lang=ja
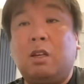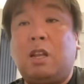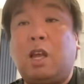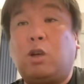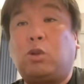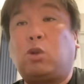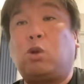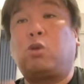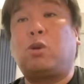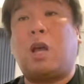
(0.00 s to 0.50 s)

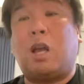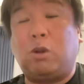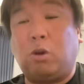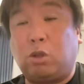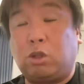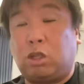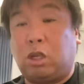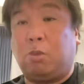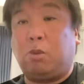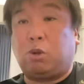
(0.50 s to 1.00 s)
レフトフライを
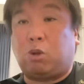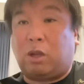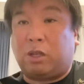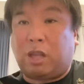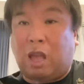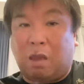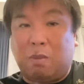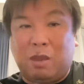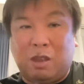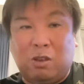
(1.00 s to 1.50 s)
杉本が
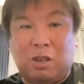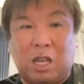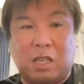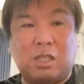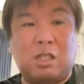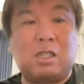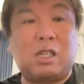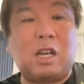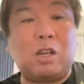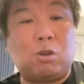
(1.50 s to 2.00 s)

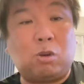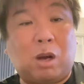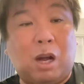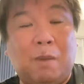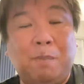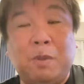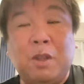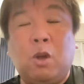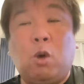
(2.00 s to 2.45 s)
ダイビングキャッチしたりとか、